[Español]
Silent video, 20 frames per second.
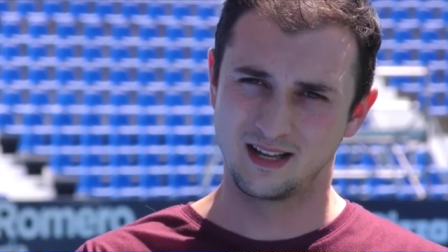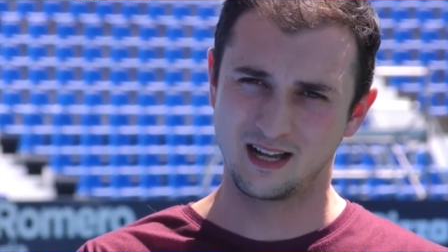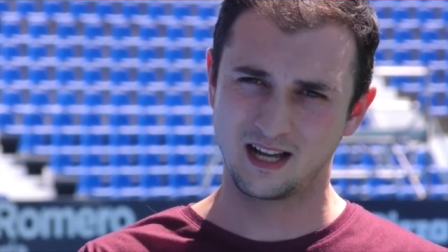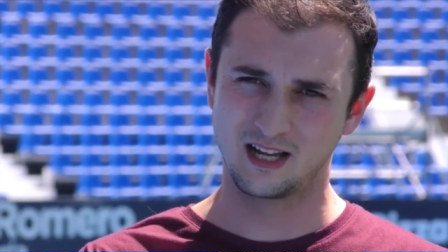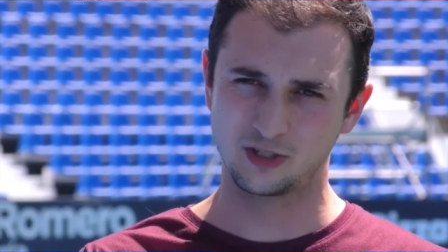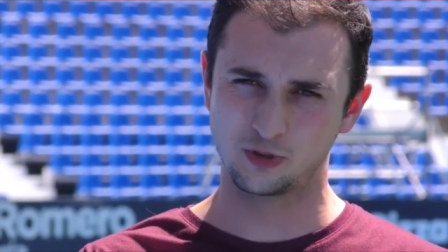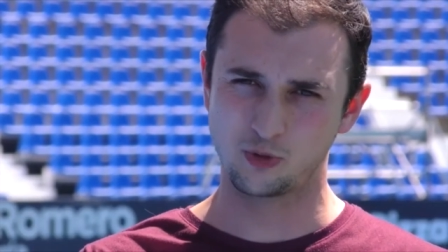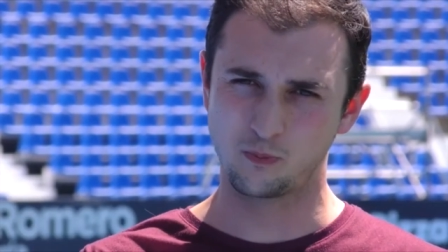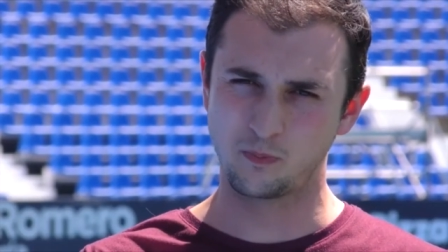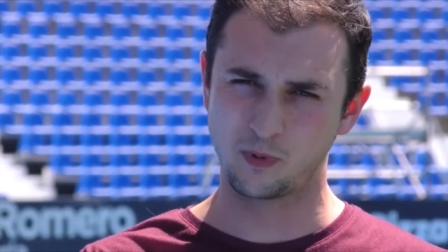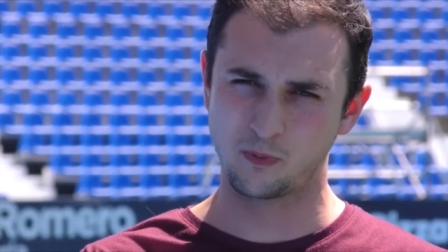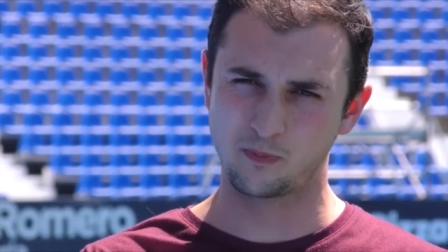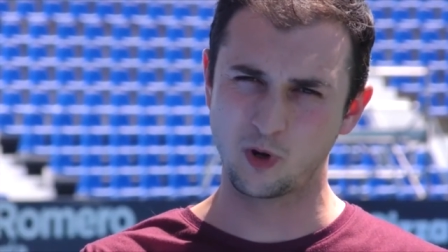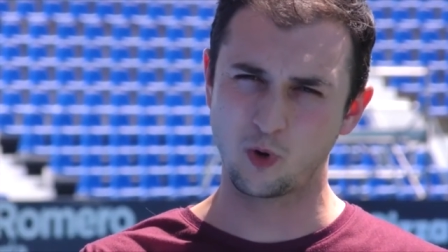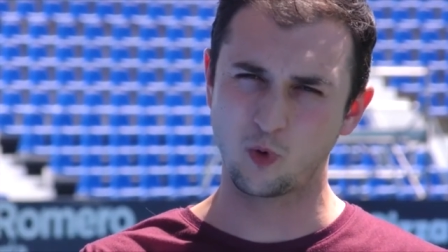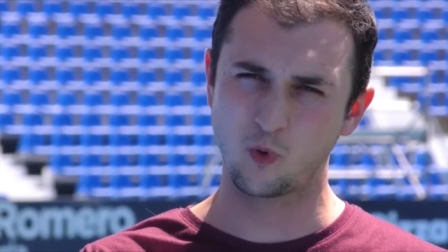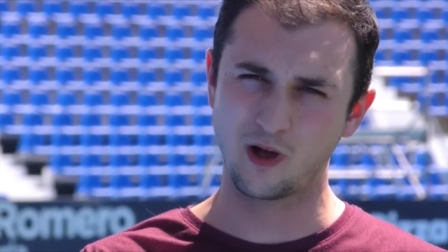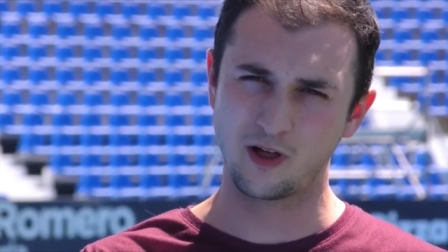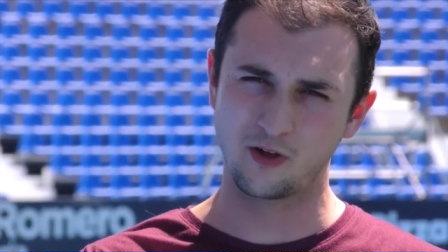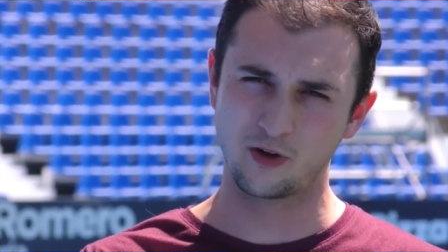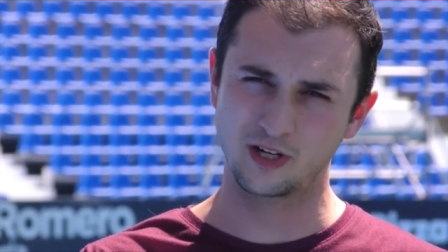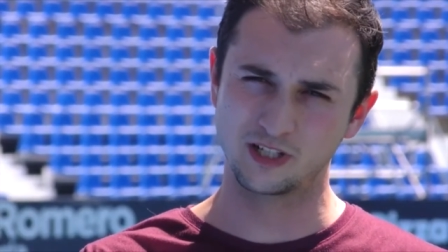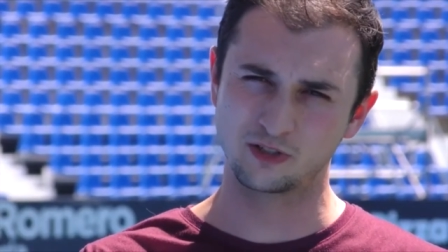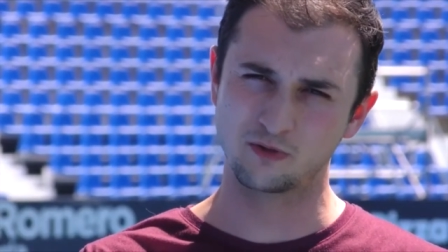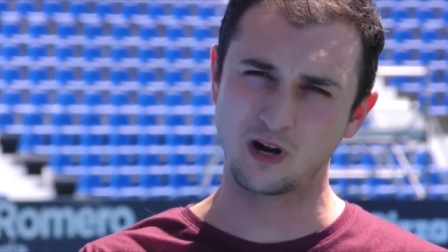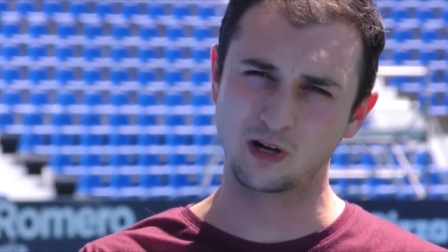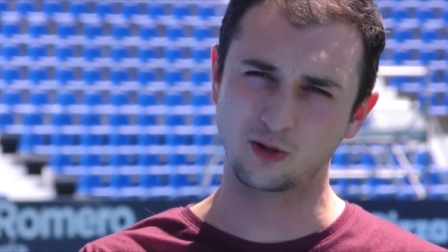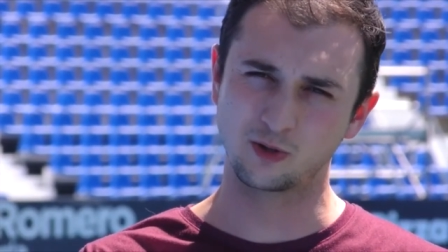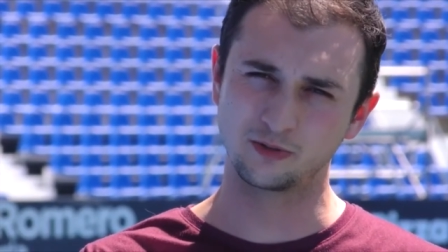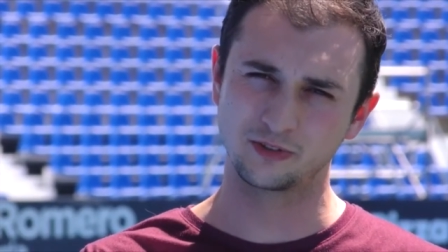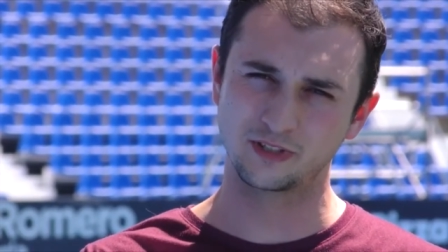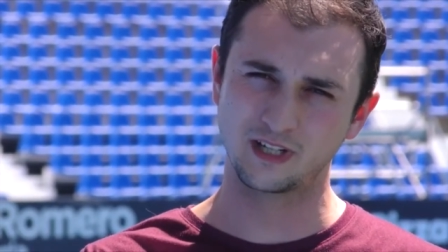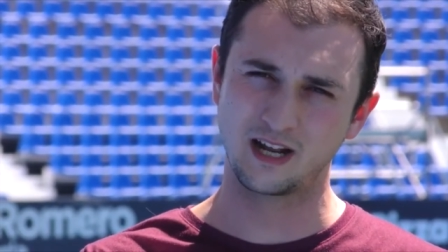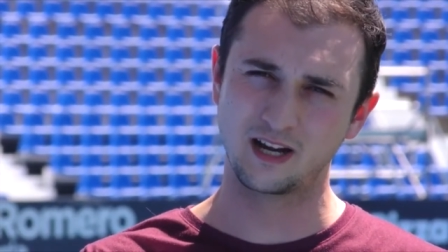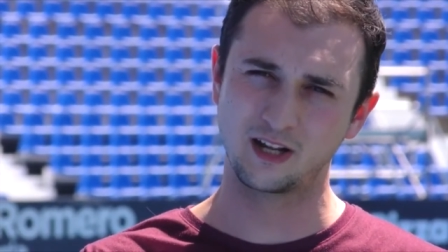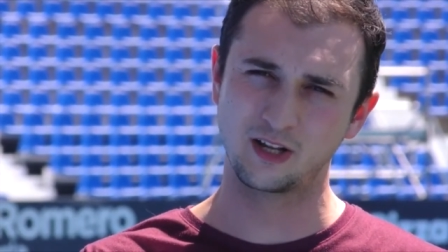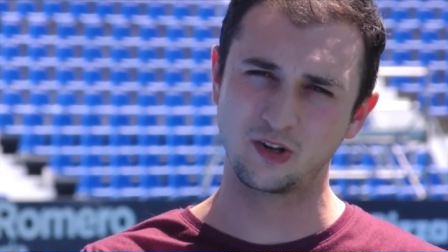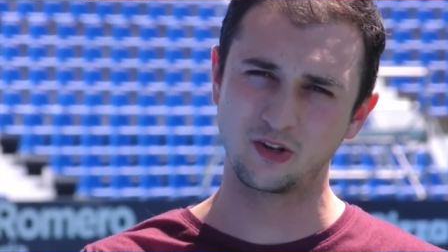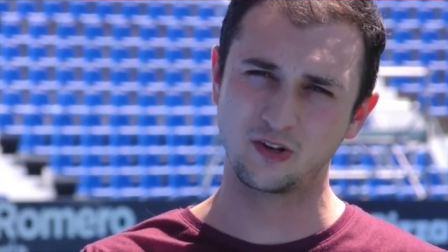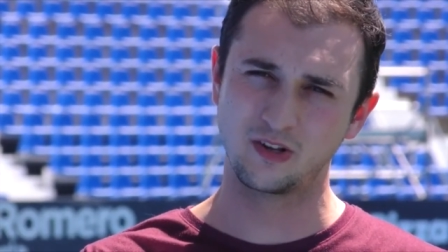a sus propios jugadores o al
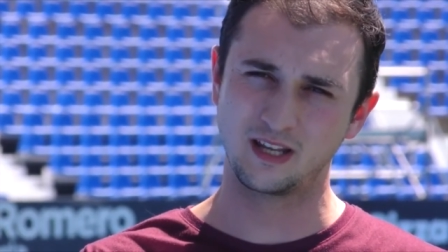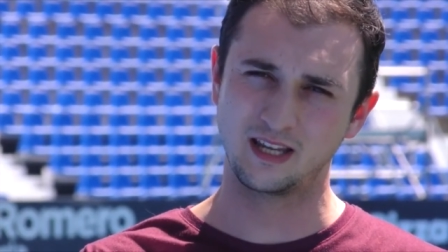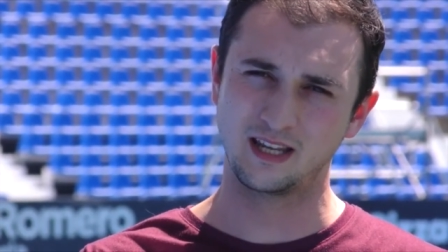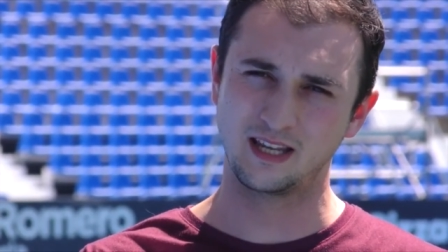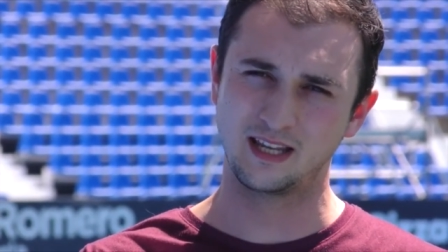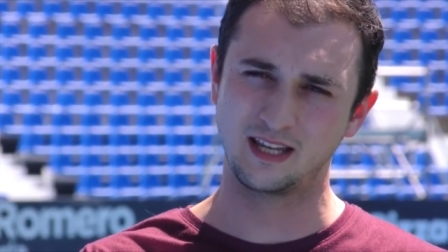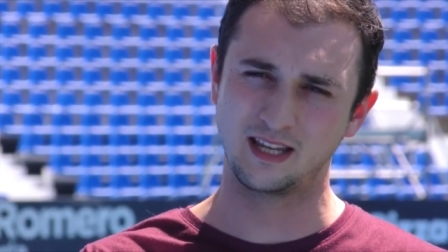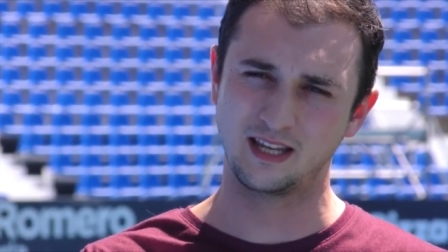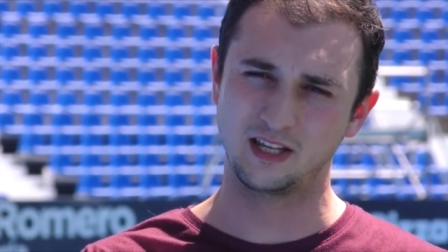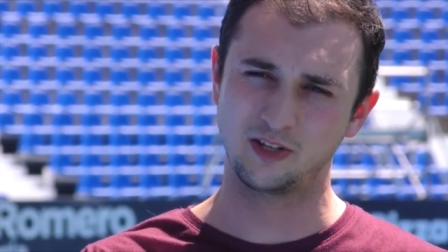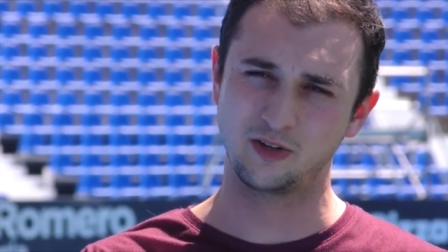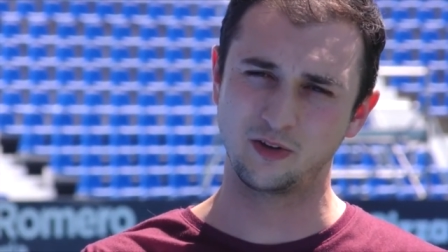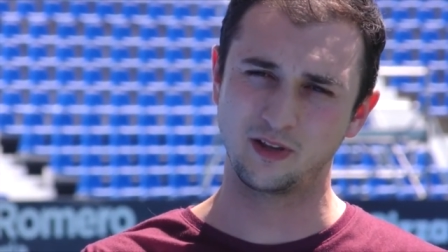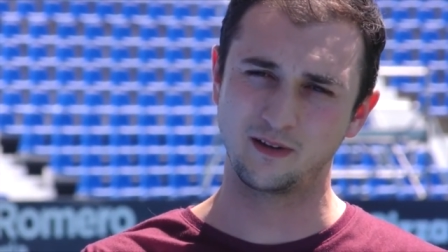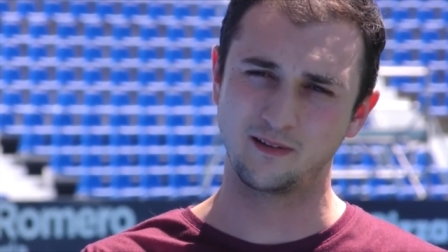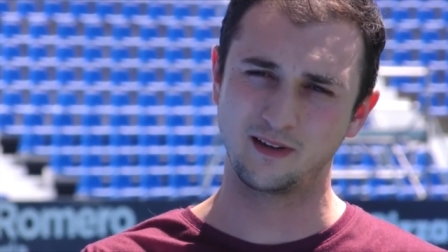contrario y yo,